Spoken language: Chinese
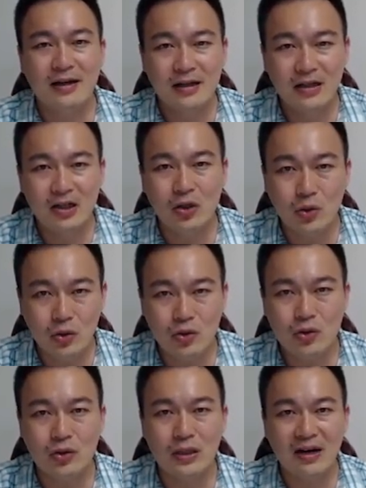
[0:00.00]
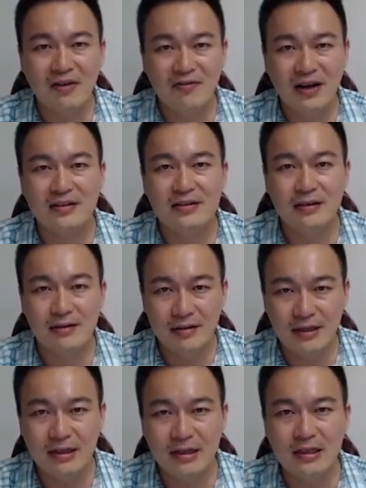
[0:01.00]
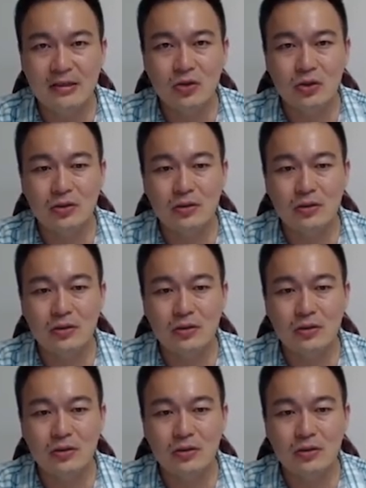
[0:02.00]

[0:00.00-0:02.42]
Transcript: 可以允许它发生的应力值。